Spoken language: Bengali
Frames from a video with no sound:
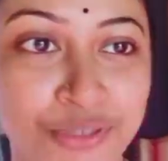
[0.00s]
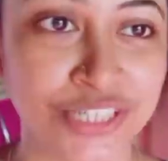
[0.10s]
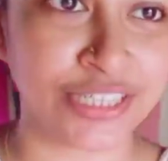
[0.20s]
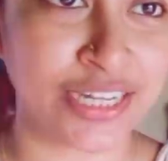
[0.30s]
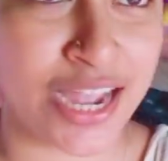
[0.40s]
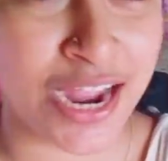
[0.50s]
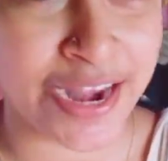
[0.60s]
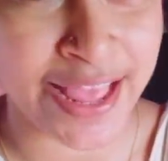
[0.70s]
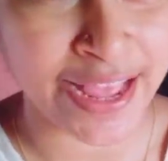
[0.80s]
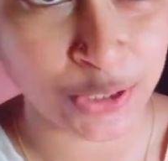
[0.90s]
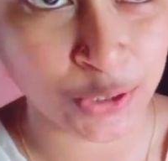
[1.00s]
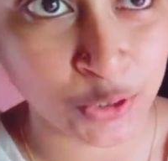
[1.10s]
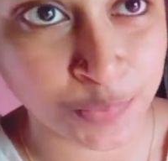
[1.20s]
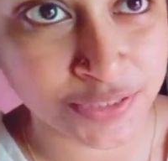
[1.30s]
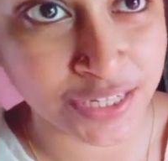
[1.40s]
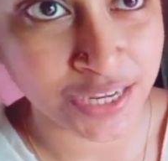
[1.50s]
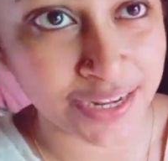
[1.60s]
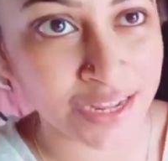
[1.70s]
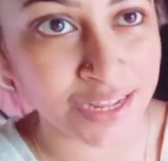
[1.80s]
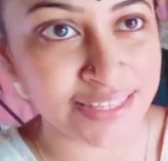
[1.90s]
পরিষ্কার একদম
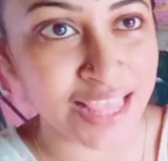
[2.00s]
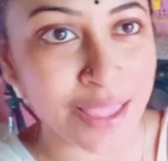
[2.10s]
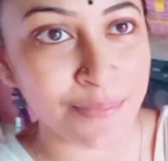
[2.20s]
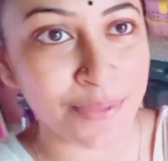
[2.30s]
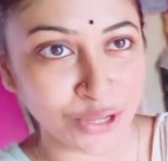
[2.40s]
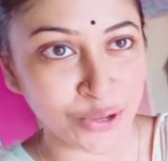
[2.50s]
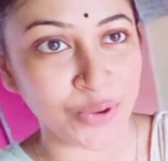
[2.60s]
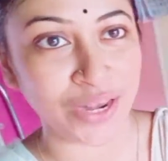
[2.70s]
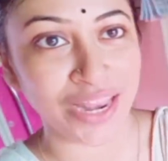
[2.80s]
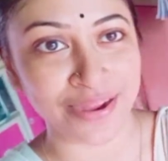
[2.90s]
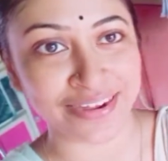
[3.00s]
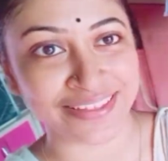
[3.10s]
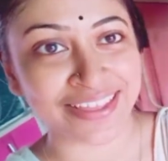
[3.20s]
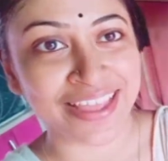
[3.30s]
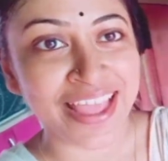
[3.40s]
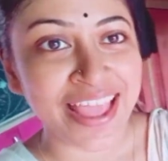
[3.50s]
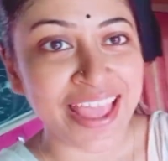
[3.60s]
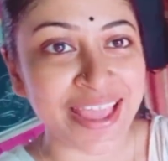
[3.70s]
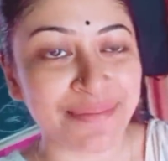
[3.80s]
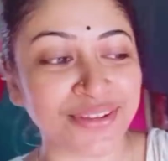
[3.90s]
ছাক্কাস এই মাত্রই করলাম আর কি
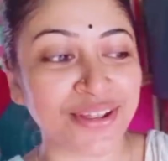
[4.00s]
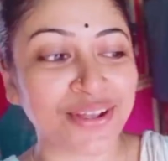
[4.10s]
এই মাত্রই